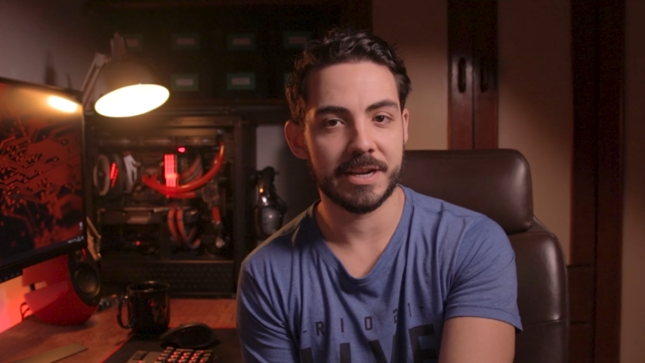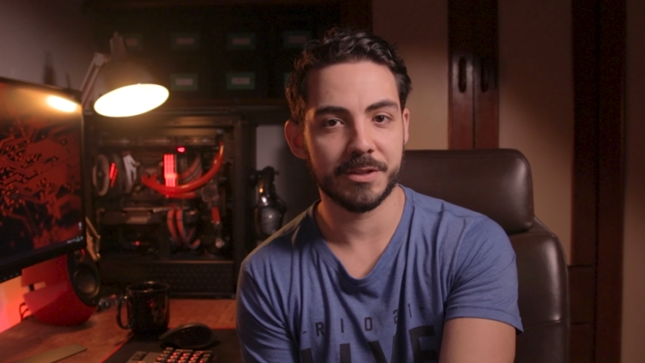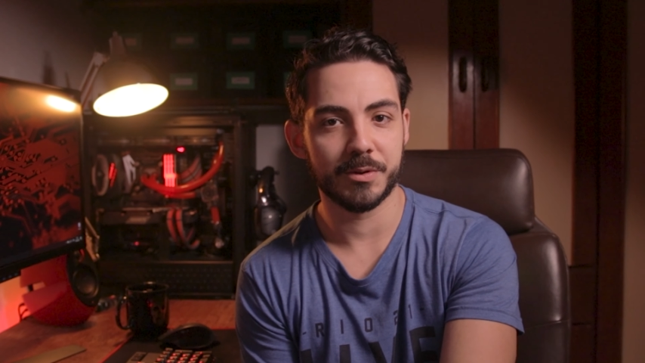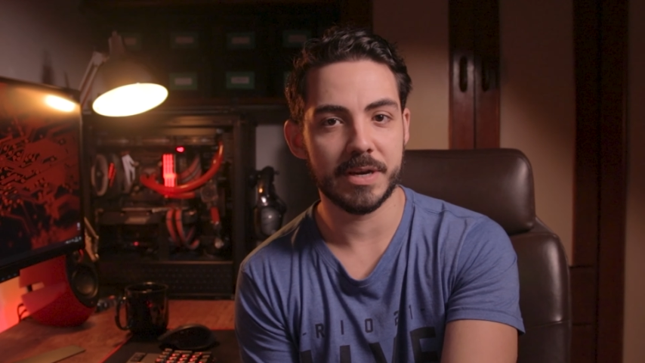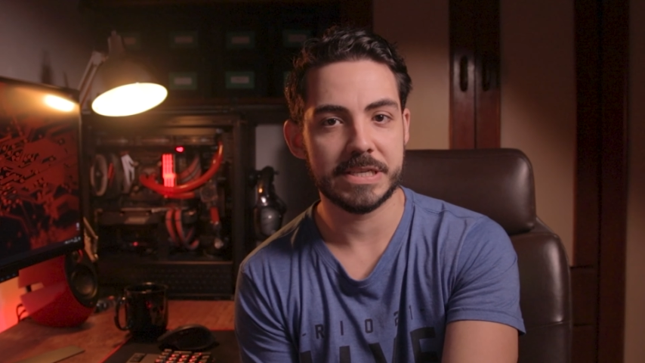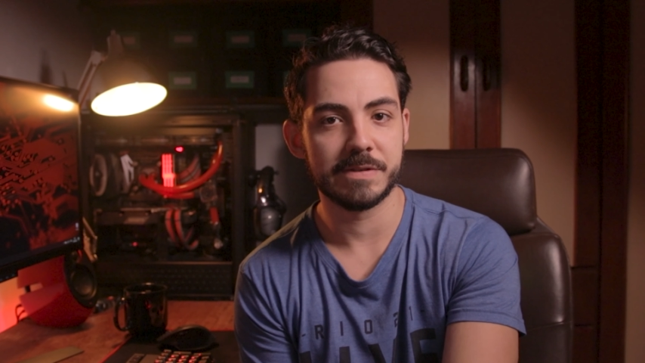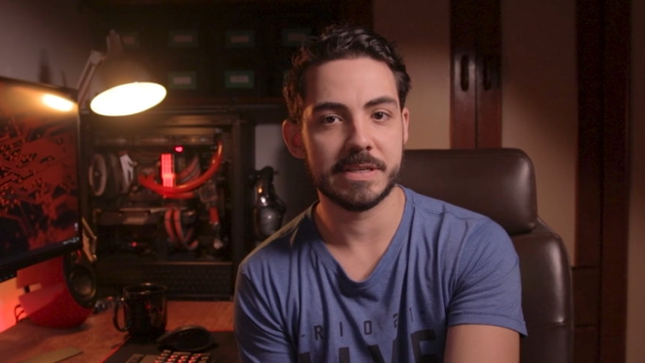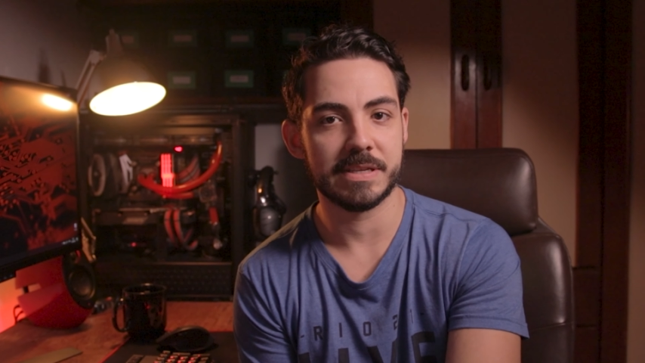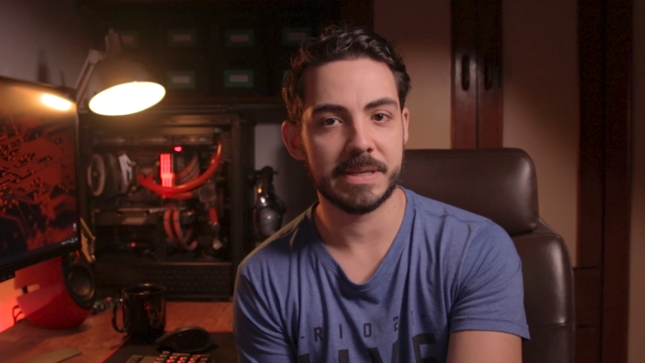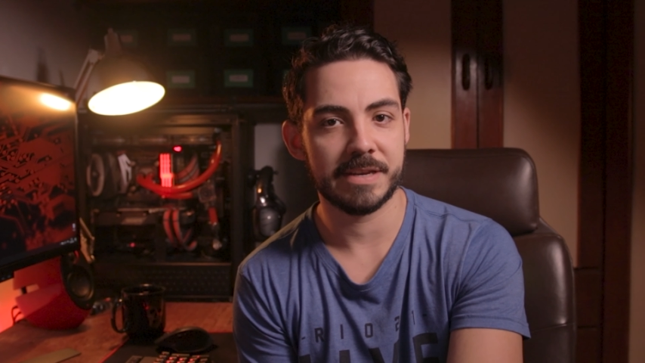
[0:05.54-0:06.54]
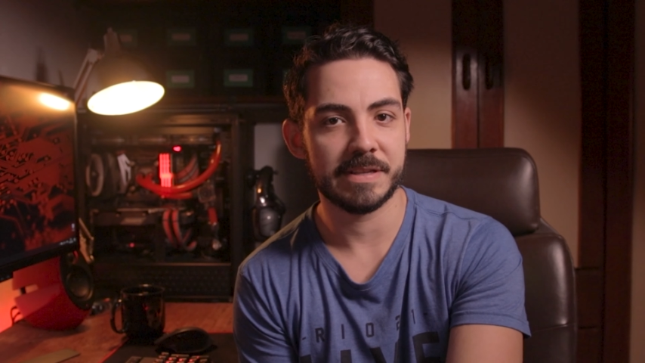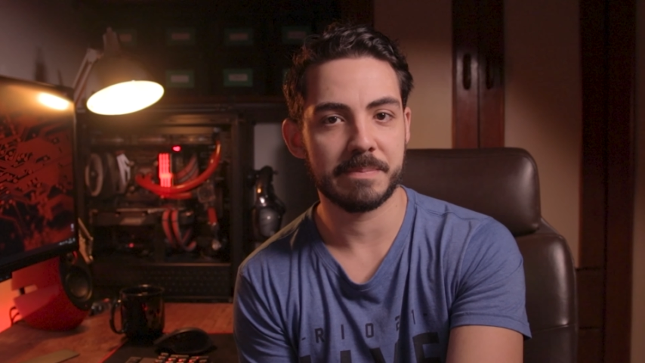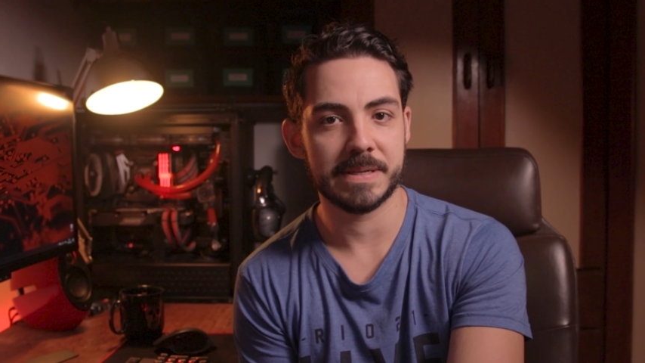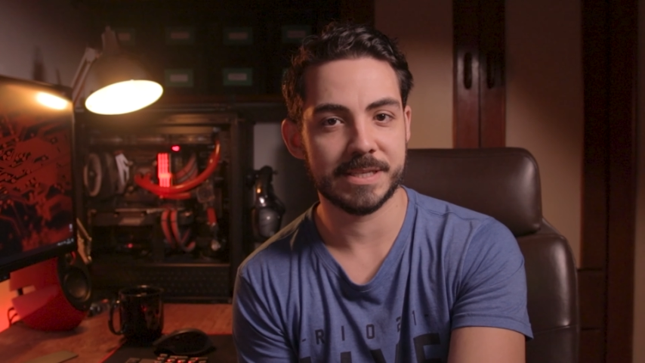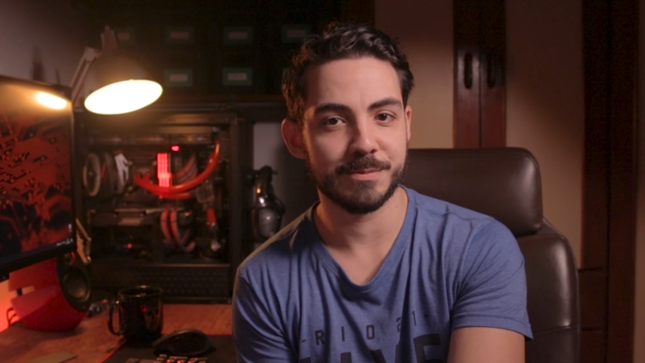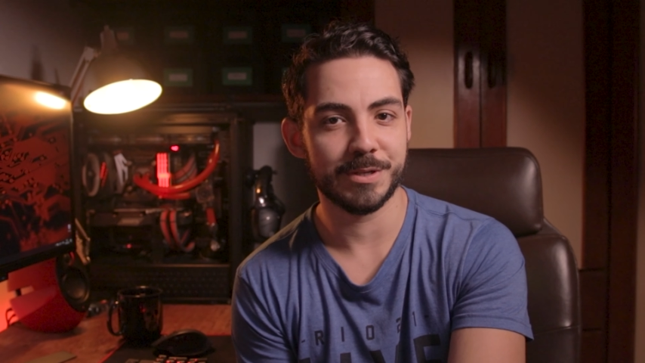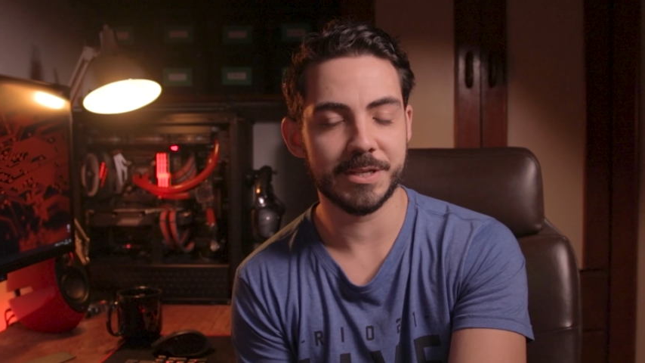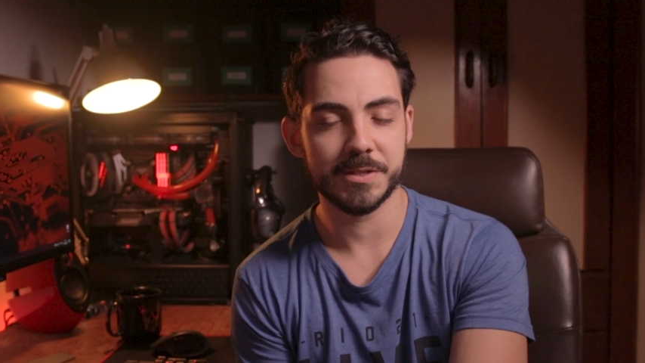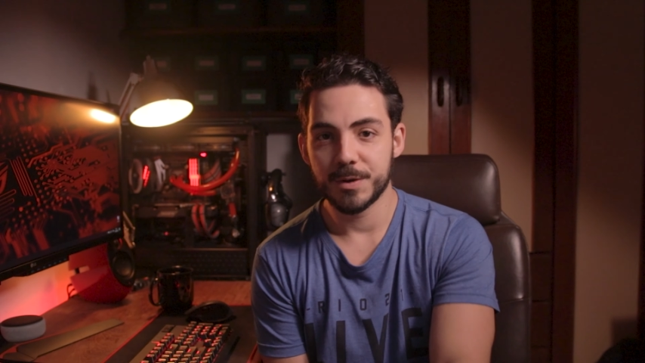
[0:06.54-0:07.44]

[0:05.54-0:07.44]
Android, você também deve estar passando por isso.